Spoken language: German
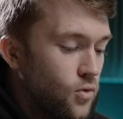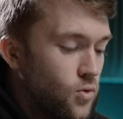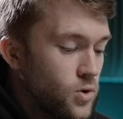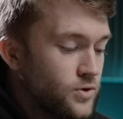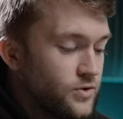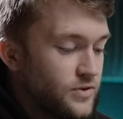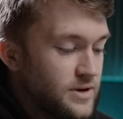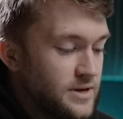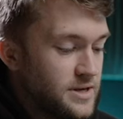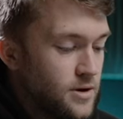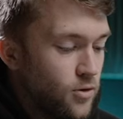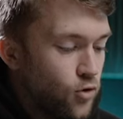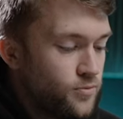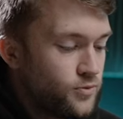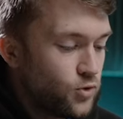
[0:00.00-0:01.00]
Und äh, hier
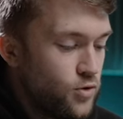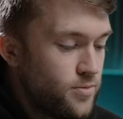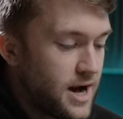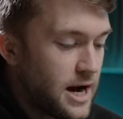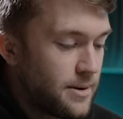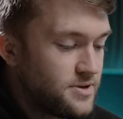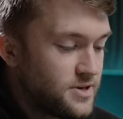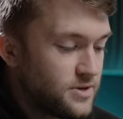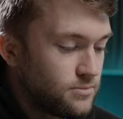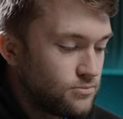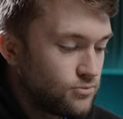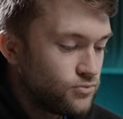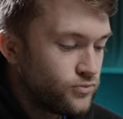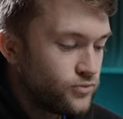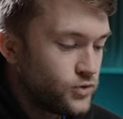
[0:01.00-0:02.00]
oben drüber habe ich
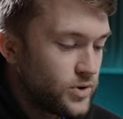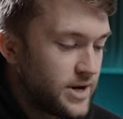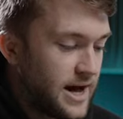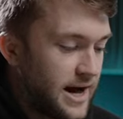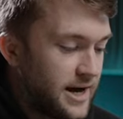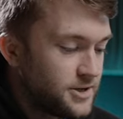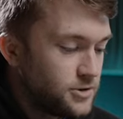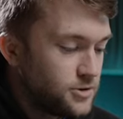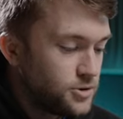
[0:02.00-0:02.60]
hm, so eine Art